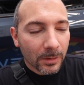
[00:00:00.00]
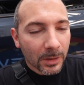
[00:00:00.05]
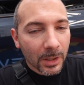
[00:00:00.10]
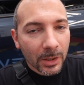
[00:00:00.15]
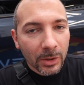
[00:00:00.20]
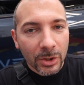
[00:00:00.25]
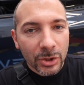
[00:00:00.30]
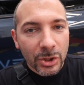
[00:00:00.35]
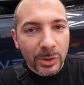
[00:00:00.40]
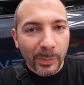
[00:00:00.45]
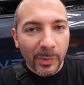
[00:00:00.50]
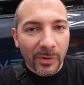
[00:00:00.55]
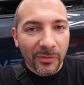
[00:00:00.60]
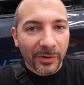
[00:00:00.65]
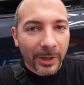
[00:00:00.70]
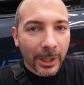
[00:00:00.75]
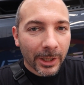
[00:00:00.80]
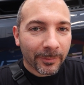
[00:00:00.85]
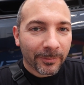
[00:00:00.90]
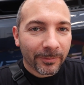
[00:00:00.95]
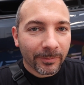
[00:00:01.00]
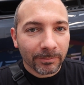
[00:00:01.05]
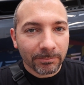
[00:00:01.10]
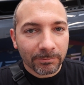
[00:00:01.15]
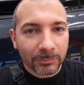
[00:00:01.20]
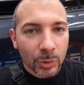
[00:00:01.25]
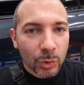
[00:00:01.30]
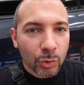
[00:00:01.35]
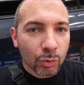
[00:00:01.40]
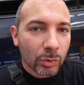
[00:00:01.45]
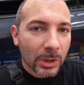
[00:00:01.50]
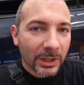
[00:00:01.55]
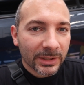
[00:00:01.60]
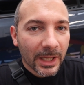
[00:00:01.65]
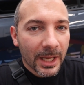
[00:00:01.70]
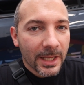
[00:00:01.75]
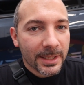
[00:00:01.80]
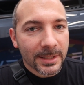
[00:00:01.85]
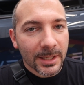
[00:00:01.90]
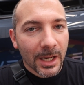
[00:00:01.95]
che cosa si può fare su una
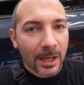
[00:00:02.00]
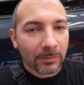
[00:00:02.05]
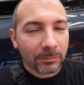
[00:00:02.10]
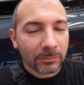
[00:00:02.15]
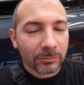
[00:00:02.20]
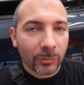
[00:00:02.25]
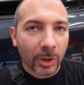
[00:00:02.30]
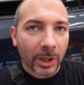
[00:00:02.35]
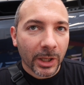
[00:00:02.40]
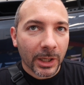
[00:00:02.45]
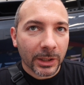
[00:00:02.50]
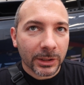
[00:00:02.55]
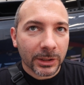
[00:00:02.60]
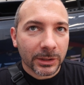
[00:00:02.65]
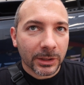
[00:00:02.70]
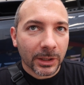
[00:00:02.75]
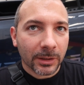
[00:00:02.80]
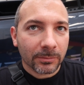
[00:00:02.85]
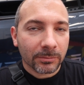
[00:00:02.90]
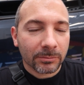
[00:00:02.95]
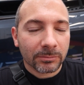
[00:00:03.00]
Tesla. Voi che ne dite?